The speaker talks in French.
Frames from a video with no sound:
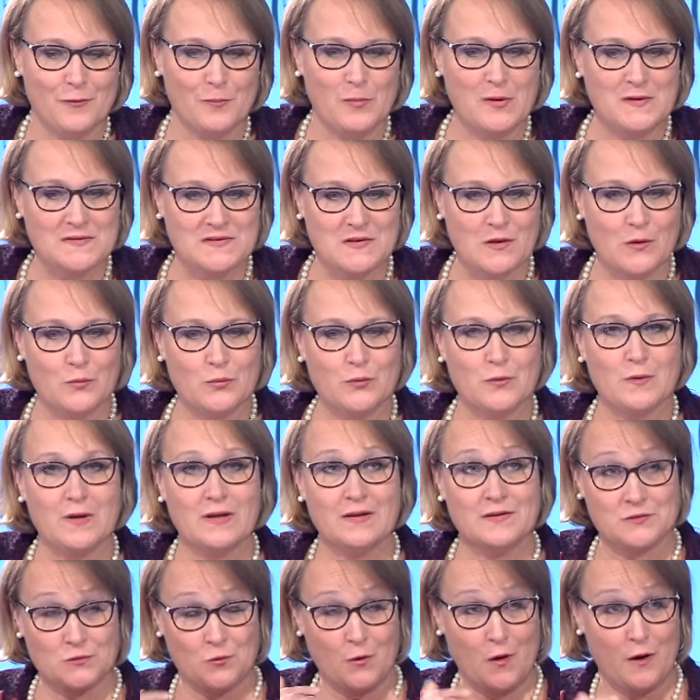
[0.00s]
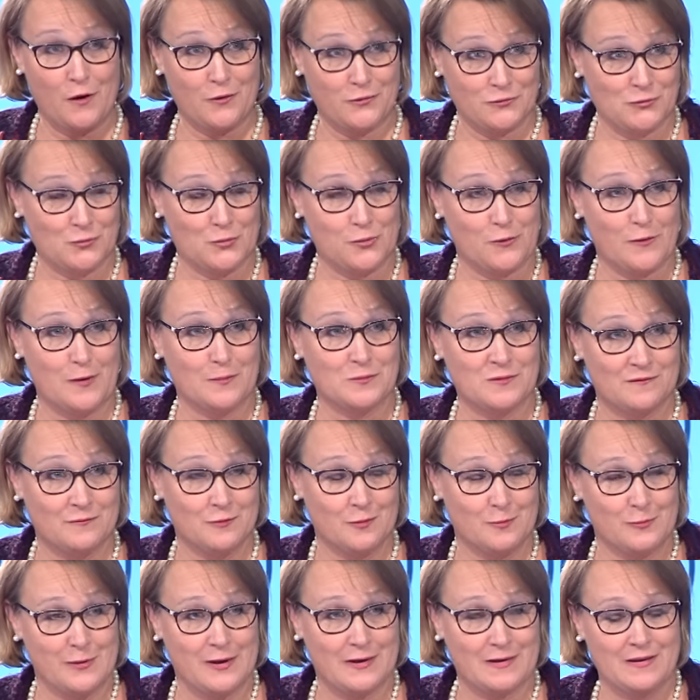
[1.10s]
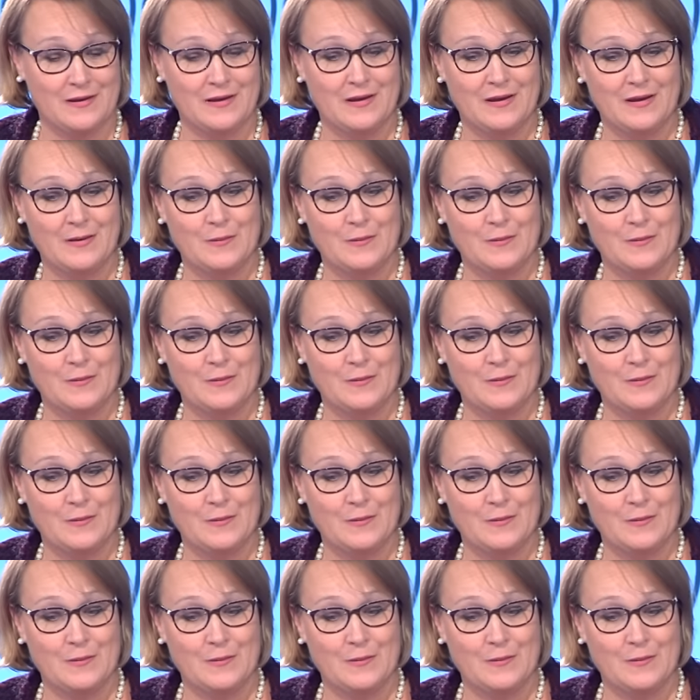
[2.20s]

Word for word: penser un peu à l'histoire du programme de Fulbright,